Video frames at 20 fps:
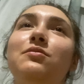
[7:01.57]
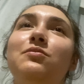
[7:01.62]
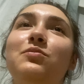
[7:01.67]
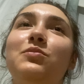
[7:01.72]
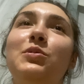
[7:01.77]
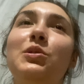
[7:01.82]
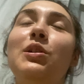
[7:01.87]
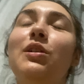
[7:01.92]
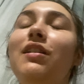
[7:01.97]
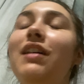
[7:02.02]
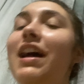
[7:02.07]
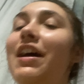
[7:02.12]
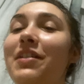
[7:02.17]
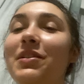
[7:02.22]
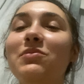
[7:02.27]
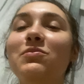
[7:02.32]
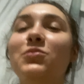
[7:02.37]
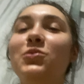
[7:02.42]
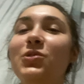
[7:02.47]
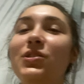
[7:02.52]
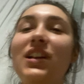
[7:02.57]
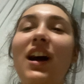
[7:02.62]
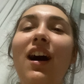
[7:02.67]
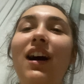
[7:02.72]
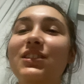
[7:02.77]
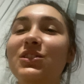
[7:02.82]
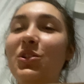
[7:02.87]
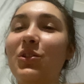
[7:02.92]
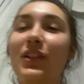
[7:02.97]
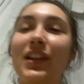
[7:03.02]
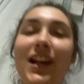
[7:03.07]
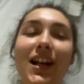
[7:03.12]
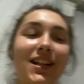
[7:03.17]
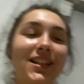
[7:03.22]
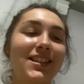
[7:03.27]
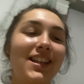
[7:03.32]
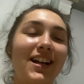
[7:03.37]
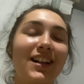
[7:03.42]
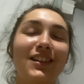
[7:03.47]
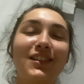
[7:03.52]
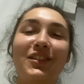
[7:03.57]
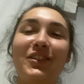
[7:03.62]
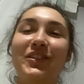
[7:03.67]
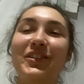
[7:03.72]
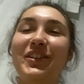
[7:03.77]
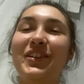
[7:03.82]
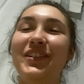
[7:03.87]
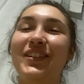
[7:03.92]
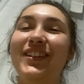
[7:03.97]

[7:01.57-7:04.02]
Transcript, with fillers: Buna, evet bunu da anı olarak saklıyorum.